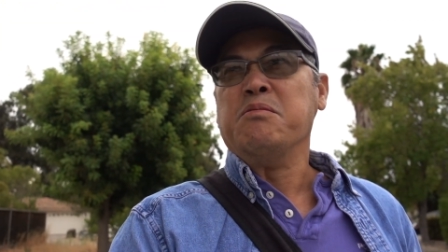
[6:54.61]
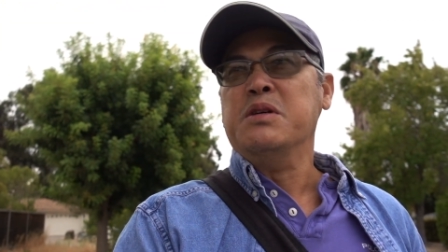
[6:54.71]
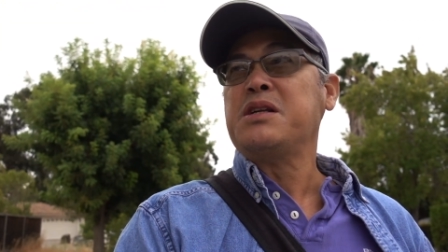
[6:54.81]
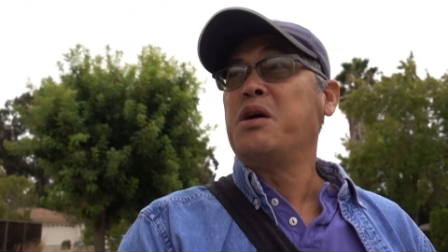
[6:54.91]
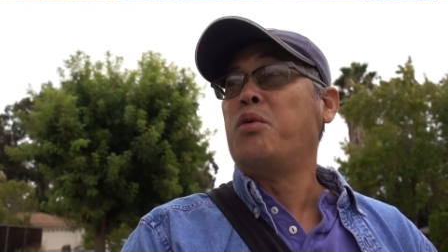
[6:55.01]

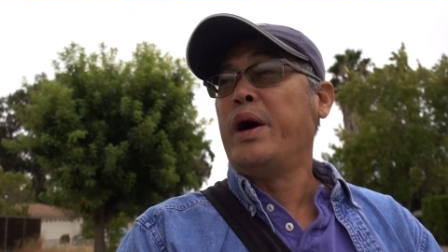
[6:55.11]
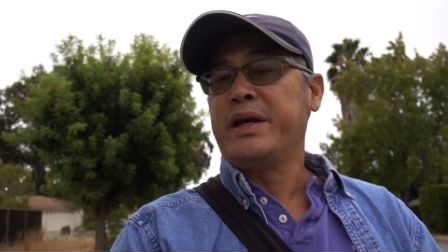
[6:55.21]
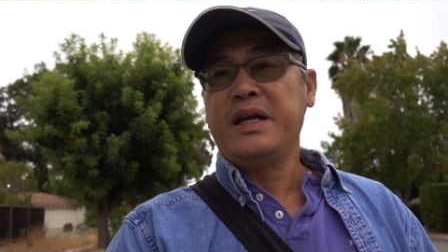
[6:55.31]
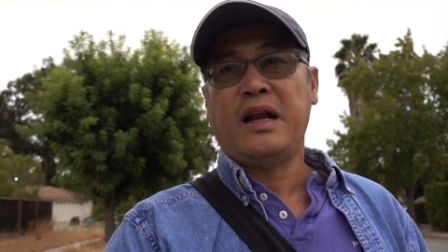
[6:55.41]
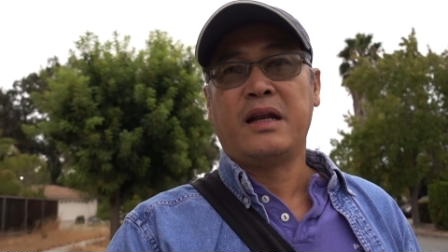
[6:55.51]
bước ra
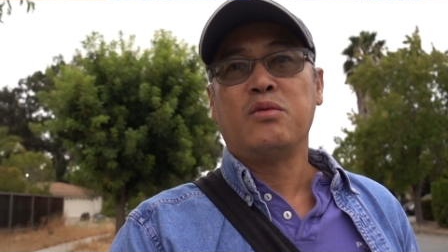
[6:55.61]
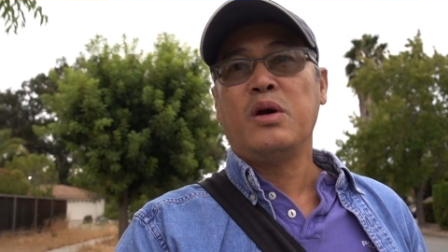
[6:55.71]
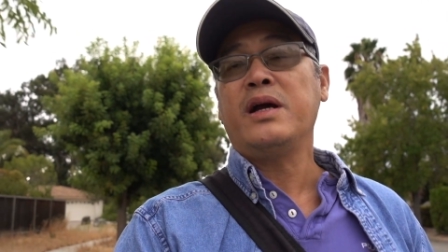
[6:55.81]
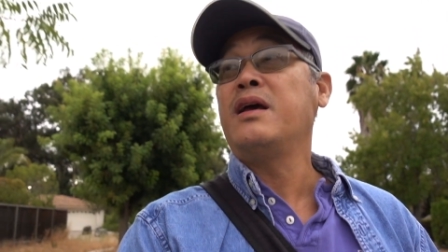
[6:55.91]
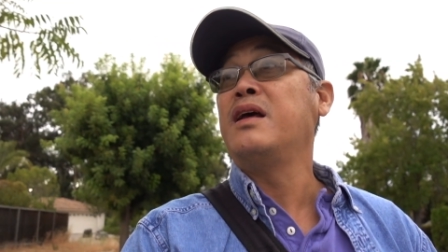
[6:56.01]
ngoài thấy lạnh
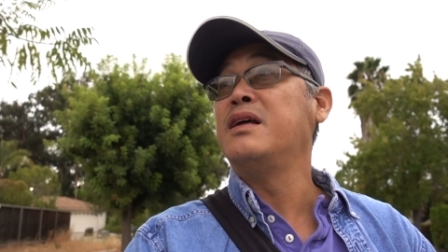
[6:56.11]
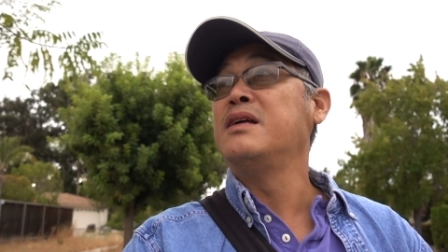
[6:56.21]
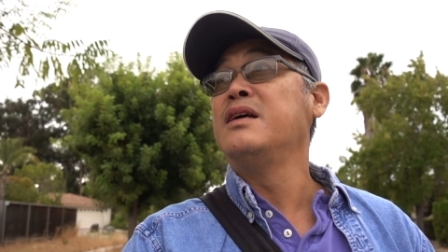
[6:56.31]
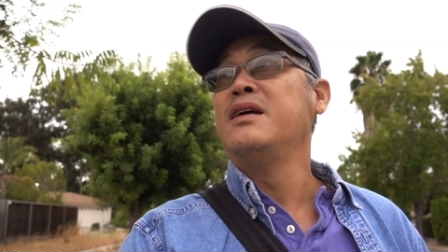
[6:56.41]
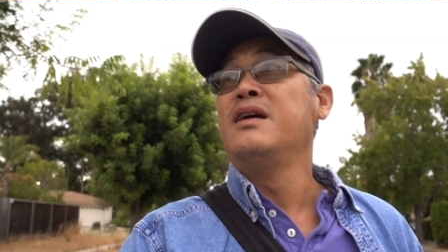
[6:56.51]
quá
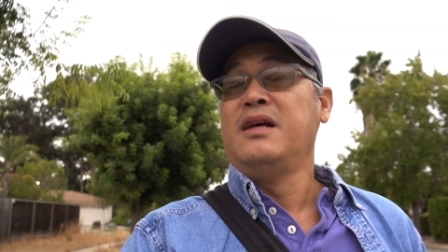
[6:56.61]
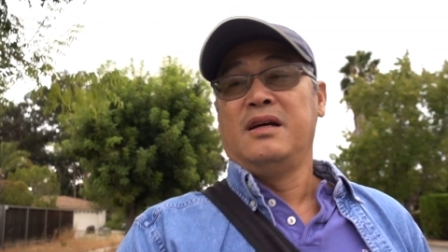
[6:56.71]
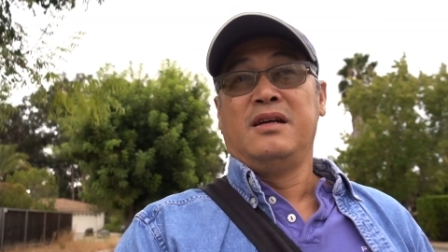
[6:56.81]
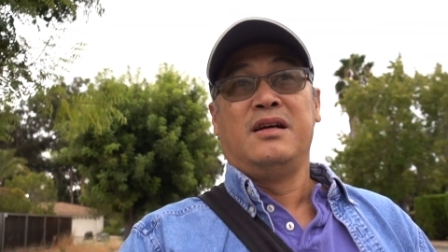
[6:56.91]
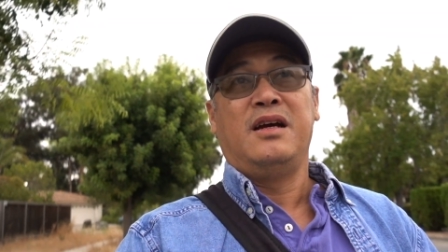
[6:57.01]

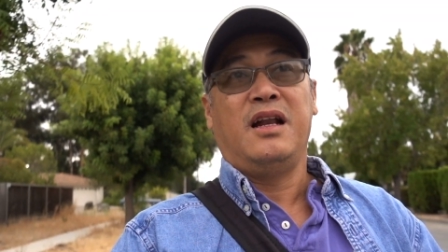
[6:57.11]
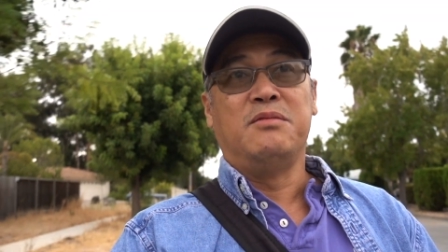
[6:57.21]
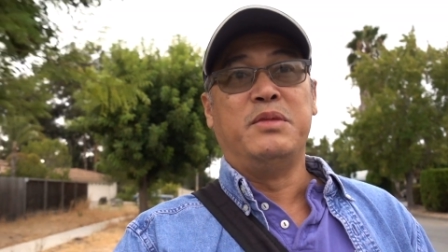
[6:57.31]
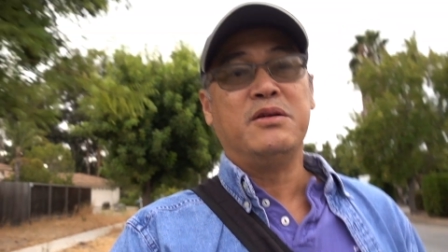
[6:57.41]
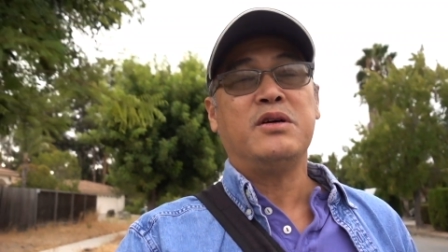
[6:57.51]
hay là
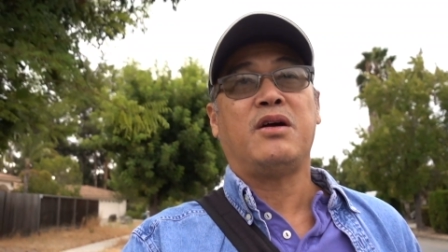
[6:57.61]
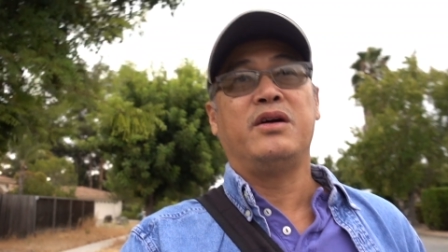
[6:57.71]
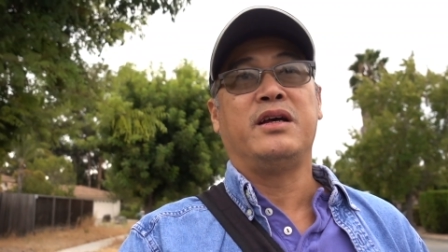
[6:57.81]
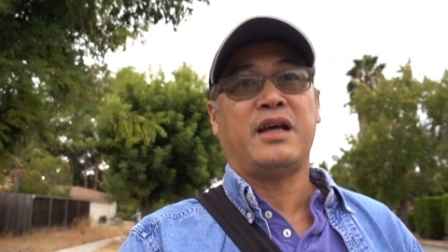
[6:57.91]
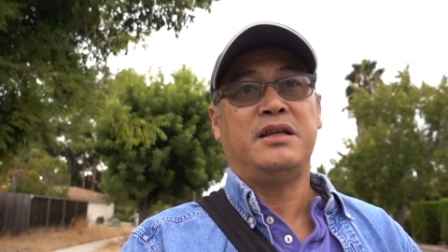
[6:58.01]
biến quá,
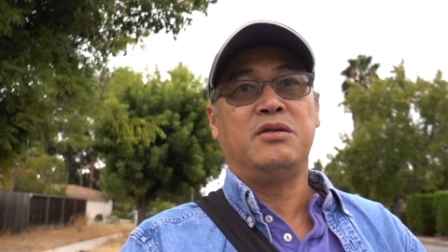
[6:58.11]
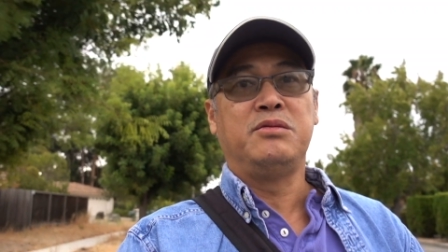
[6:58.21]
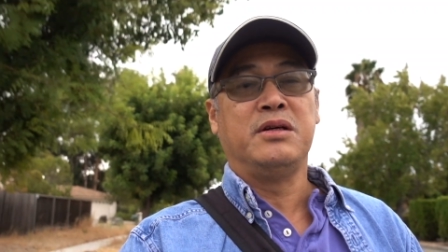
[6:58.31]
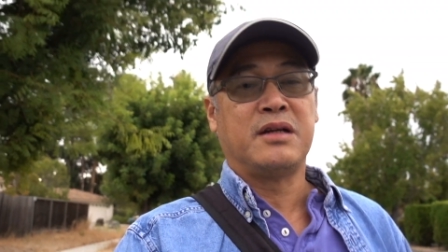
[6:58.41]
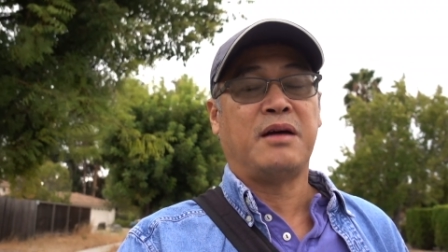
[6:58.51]
thôi chạy vô
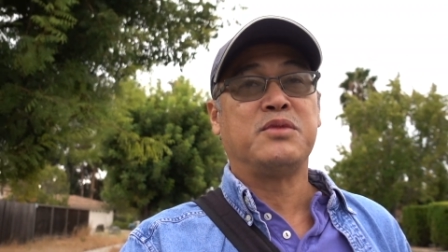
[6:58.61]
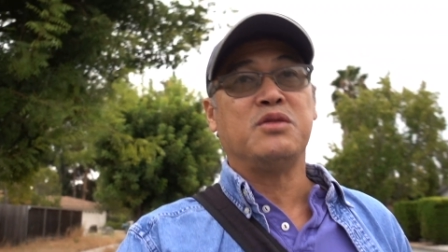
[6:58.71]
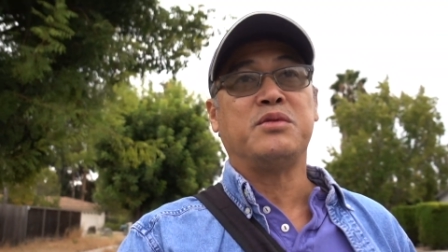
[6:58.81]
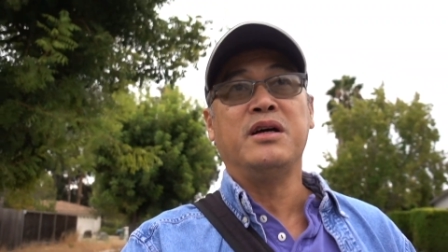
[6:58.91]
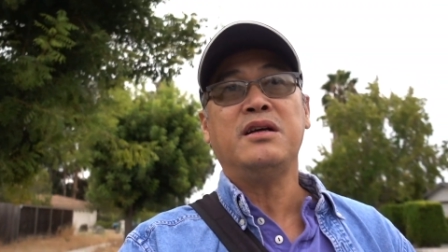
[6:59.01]
giường nằm
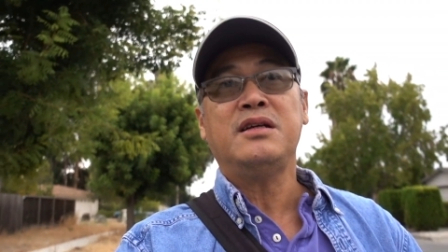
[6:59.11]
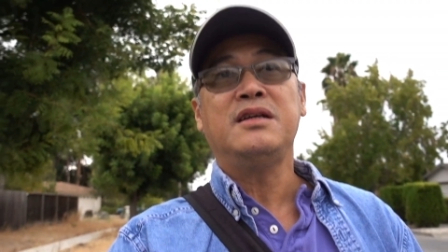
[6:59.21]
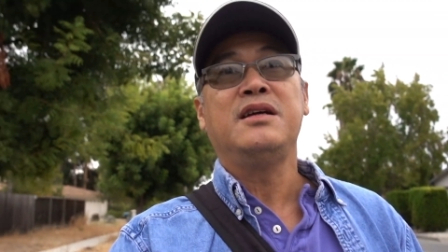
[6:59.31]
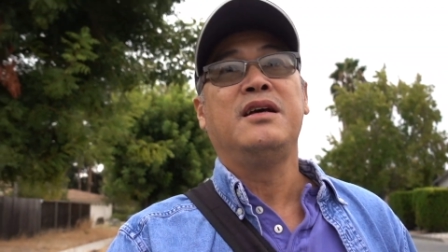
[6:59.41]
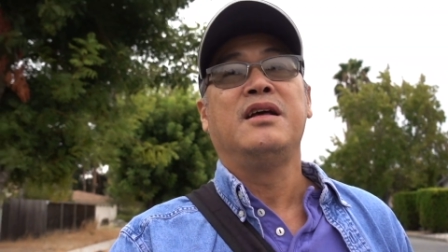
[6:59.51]
chút nữa,
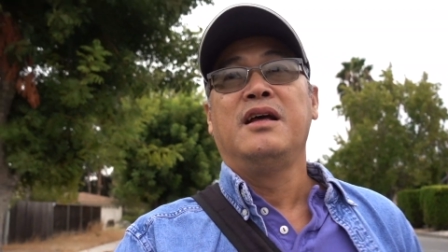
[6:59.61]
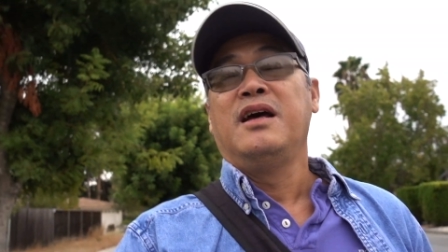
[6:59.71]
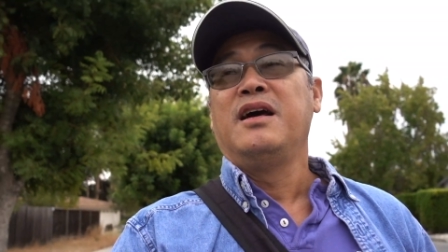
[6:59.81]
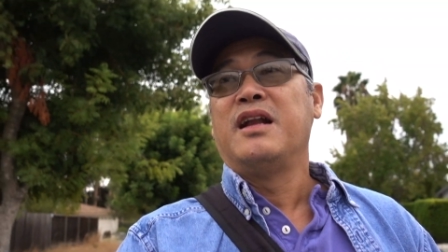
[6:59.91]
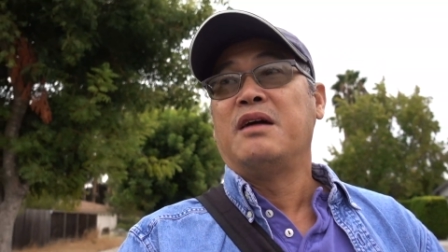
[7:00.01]

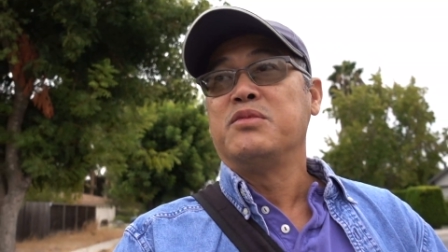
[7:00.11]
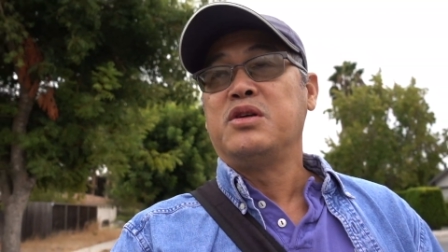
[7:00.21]
nằm